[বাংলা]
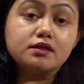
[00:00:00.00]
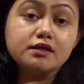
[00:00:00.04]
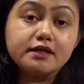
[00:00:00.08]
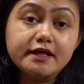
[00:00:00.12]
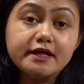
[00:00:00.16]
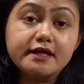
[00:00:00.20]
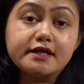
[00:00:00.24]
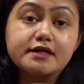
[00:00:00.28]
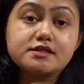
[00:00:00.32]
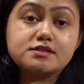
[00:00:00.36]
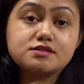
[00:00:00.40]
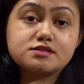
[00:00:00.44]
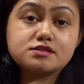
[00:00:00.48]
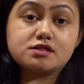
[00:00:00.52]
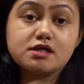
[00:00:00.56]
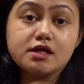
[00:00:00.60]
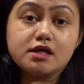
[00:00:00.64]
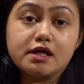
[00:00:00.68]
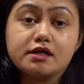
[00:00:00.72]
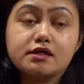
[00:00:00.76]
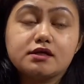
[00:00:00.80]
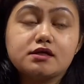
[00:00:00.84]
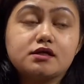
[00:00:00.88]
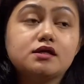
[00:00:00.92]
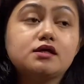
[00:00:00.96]
নেক্সট
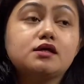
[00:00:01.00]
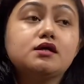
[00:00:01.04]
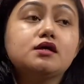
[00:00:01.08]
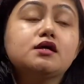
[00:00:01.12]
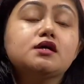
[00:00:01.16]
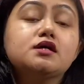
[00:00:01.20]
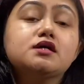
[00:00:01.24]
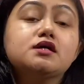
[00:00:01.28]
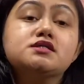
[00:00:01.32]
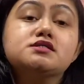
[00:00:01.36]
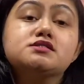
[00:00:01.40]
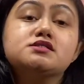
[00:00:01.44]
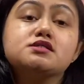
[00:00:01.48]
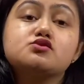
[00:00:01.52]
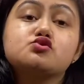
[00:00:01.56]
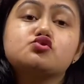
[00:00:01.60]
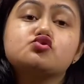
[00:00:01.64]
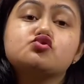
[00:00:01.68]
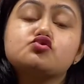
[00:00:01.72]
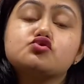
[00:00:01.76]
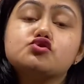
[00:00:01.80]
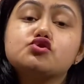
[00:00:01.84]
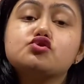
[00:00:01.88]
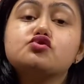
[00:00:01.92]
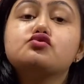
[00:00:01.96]
আর কি যে
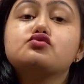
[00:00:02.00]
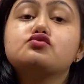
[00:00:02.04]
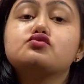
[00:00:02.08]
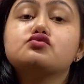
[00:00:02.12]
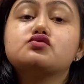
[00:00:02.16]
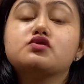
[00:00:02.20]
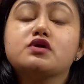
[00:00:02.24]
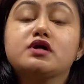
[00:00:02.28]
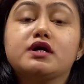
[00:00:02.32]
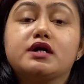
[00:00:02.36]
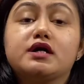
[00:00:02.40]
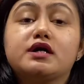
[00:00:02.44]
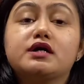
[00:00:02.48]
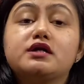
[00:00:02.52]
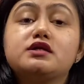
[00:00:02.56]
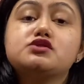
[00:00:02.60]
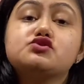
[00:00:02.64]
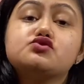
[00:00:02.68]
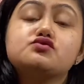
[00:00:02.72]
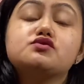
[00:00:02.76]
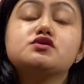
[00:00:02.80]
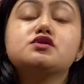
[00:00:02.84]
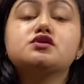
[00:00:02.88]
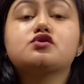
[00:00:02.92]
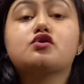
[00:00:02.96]
যদি কোনো গার্ল
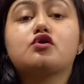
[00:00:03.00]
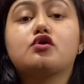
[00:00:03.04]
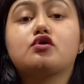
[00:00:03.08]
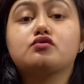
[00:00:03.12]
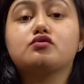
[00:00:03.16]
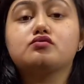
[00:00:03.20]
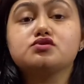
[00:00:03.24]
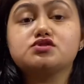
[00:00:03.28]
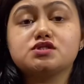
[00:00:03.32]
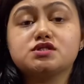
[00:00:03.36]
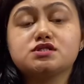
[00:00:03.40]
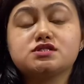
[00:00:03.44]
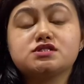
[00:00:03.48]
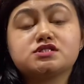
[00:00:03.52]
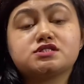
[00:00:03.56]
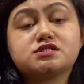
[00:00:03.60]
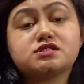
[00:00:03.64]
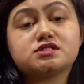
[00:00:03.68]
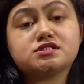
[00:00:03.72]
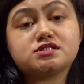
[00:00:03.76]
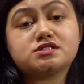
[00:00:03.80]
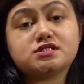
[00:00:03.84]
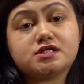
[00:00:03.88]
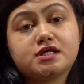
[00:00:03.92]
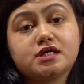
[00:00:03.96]
যদি হও যে
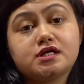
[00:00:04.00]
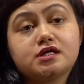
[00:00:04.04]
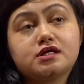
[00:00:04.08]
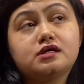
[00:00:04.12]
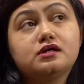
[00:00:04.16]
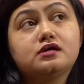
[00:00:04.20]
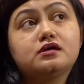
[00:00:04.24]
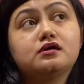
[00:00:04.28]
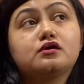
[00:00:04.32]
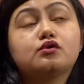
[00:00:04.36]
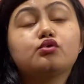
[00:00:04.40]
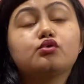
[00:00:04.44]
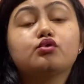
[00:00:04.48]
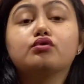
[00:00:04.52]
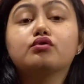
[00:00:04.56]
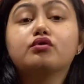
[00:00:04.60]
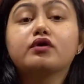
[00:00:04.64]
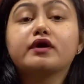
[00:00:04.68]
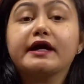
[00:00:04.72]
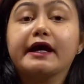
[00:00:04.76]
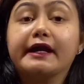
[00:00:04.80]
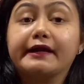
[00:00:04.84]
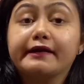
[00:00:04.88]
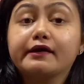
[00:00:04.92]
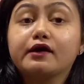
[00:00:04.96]
যেটা যে নাকি কোনো
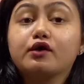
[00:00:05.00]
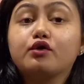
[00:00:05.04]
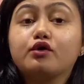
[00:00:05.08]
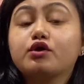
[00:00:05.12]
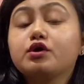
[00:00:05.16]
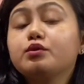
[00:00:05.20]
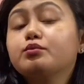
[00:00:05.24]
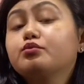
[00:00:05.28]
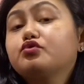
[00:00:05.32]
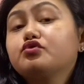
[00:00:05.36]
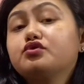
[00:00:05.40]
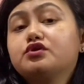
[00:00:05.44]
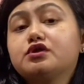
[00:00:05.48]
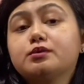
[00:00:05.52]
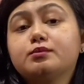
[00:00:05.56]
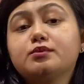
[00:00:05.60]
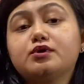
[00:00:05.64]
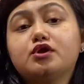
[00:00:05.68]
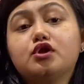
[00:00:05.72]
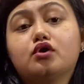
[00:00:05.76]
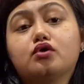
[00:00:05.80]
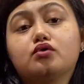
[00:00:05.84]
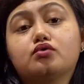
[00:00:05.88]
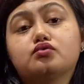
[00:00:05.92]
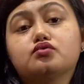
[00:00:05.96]
ক্যাটাগরির মধ্যে
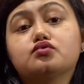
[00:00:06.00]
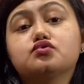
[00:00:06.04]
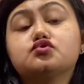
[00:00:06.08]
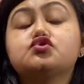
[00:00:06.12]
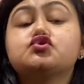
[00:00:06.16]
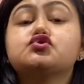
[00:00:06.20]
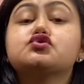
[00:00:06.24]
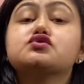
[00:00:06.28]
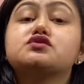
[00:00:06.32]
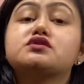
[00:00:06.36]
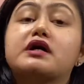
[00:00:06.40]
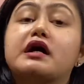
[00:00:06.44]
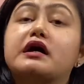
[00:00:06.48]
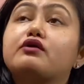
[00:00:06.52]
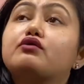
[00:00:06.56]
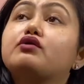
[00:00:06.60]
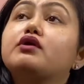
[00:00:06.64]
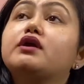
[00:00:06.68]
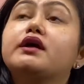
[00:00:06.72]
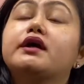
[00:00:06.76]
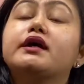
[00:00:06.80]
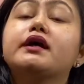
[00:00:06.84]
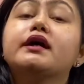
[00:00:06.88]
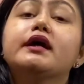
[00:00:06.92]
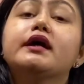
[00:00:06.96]
বিলং করছো
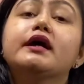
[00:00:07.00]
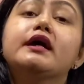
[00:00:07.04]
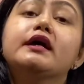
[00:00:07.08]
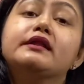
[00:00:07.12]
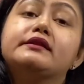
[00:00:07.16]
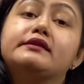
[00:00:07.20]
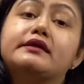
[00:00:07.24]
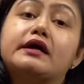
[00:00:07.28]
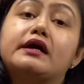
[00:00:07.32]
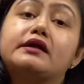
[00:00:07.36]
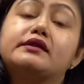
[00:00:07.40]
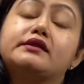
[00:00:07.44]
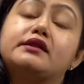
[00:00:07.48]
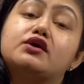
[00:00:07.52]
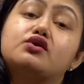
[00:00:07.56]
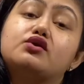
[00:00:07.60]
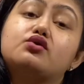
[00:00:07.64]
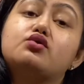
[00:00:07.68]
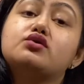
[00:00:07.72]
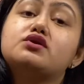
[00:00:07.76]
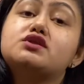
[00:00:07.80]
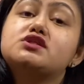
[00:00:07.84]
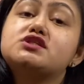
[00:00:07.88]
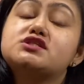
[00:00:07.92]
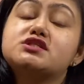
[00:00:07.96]
তাহলে তার
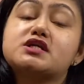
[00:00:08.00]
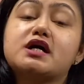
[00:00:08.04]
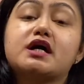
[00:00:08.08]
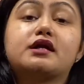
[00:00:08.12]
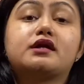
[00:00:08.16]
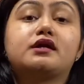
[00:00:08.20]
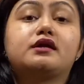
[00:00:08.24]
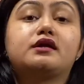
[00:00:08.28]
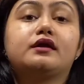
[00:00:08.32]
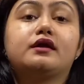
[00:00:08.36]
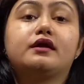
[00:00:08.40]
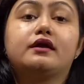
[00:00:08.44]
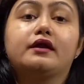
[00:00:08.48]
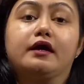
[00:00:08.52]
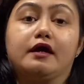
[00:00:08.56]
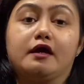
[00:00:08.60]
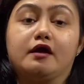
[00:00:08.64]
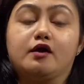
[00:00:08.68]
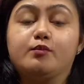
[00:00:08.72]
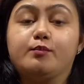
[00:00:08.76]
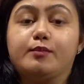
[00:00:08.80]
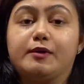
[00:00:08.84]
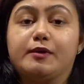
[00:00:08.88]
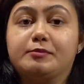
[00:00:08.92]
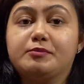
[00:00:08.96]
দেখো চারটে
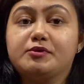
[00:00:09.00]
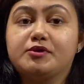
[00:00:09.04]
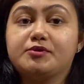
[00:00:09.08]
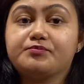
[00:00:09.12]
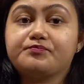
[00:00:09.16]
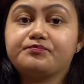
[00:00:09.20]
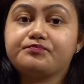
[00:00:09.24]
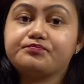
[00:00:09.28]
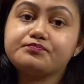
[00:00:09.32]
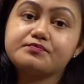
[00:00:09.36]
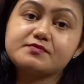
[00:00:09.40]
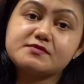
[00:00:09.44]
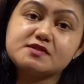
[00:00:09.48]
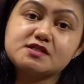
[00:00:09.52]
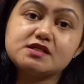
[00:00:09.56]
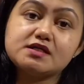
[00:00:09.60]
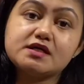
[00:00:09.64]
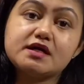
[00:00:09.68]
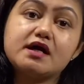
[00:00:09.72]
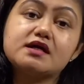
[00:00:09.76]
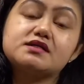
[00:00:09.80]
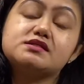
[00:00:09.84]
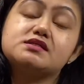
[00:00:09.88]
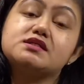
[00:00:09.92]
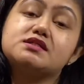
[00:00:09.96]
র্যাঙ্ক পাবে
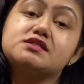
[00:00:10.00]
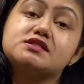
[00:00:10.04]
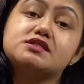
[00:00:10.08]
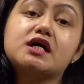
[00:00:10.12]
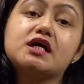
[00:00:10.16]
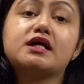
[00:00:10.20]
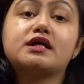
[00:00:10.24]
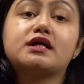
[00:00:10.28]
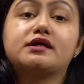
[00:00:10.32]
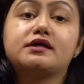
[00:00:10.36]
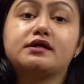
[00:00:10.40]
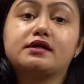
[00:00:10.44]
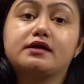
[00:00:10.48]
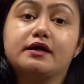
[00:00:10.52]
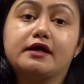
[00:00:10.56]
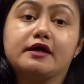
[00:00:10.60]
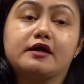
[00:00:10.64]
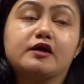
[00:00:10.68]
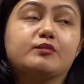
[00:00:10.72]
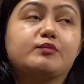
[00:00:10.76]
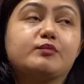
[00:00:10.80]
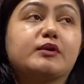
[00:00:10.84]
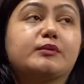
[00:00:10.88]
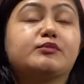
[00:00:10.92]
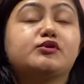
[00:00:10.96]
ঠিক আছে চারটে
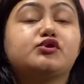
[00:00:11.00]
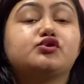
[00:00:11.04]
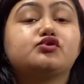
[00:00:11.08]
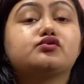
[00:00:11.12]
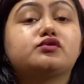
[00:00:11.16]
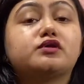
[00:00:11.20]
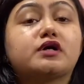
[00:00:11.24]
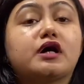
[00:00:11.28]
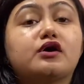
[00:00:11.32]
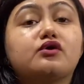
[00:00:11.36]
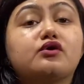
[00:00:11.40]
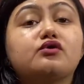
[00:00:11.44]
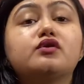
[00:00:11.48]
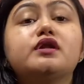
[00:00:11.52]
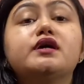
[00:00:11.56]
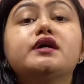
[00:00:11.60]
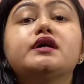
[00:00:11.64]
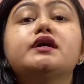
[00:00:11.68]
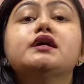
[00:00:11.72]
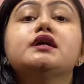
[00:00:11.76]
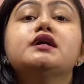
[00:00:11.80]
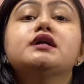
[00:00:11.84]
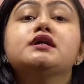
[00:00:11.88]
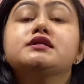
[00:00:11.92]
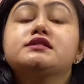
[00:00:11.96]
র্যাঙ্ক পাবে তো তাহলে
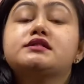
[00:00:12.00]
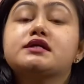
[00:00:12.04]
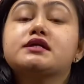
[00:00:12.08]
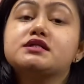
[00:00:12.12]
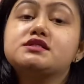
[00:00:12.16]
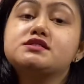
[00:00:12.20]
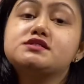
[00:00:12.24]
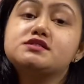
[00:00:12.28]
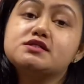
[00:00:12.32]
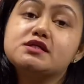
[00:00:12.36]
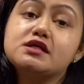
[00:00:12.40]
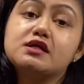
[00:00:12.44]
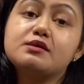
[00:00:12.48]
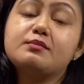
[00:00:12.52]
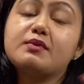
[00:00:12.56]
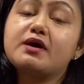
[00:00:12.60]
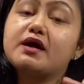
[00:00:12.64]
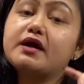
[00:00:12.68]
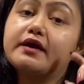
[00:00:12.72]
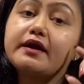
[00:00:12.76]
তার জিএমআর